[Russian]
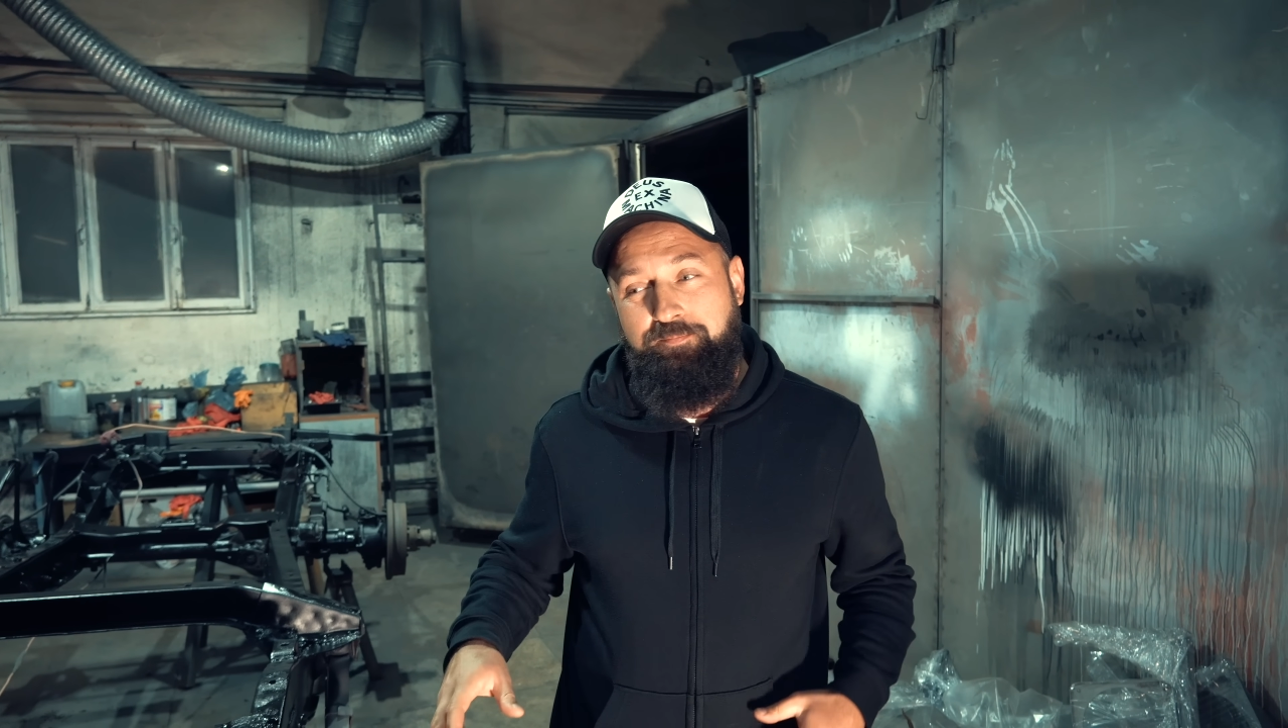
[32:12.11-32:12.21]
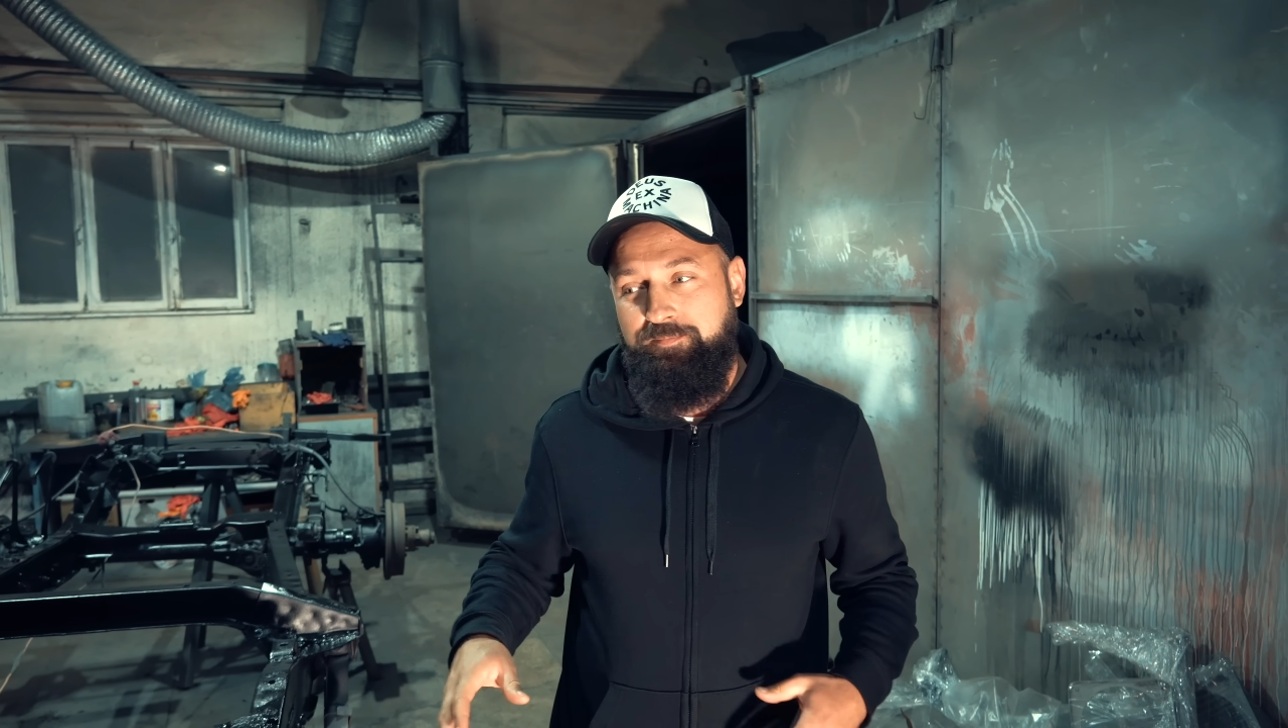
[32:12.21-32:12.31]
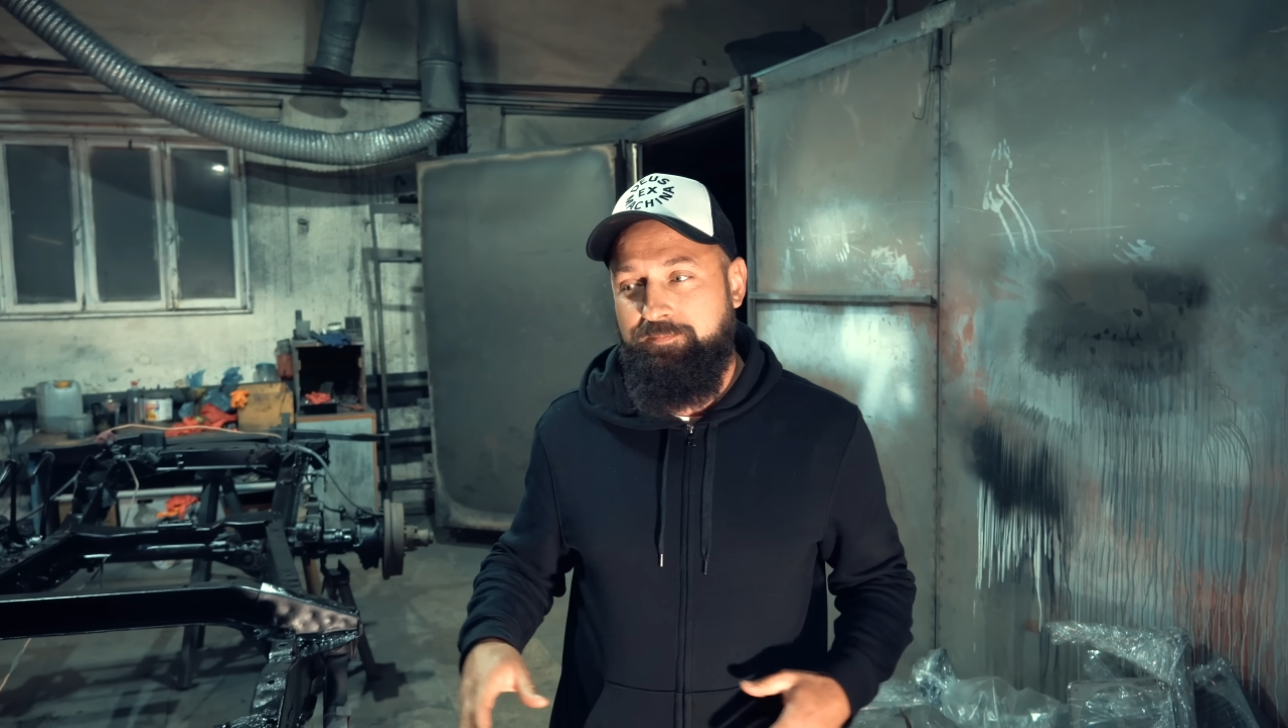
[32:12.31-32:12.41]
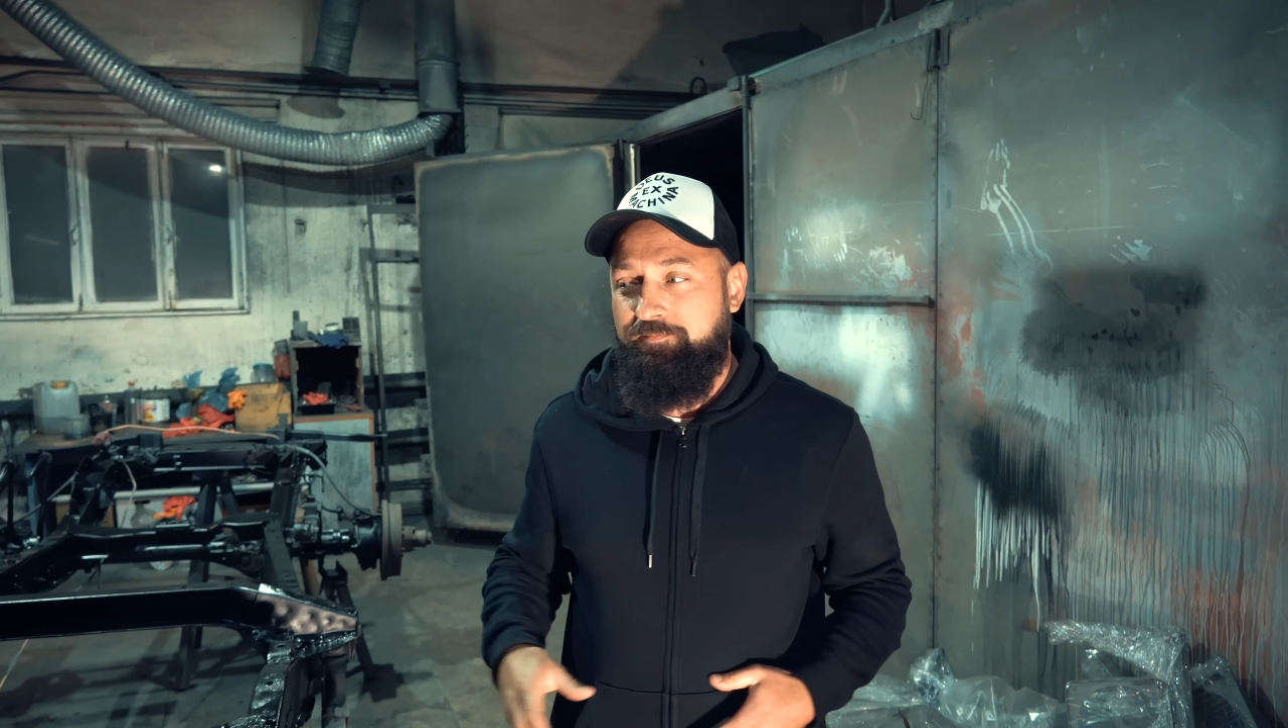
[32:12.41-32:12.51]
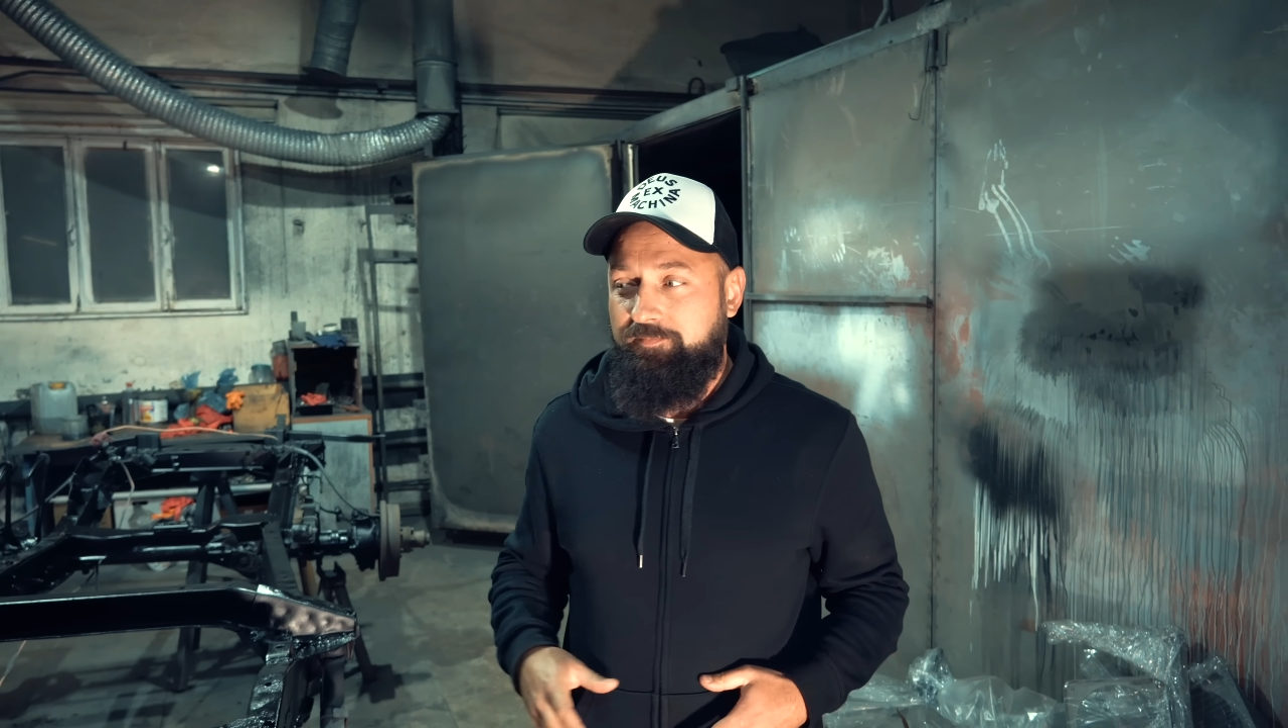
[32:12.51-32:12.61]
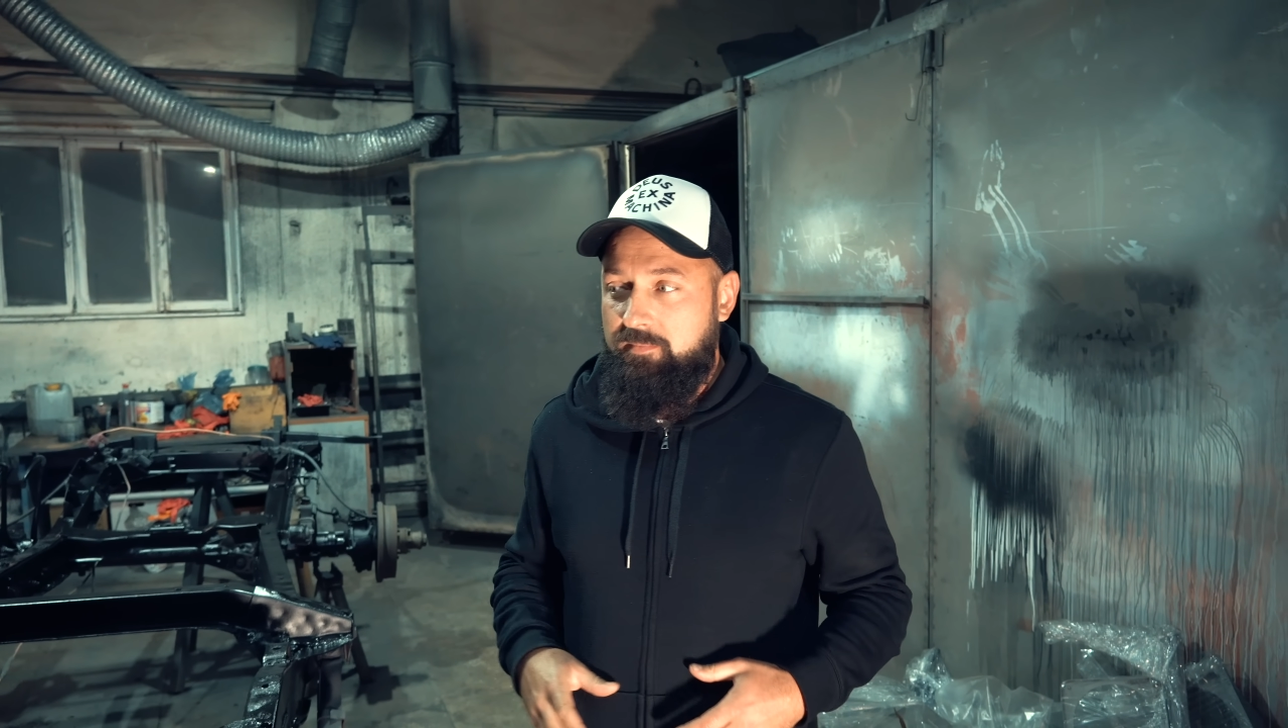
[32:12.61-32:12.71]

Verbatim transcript: Э,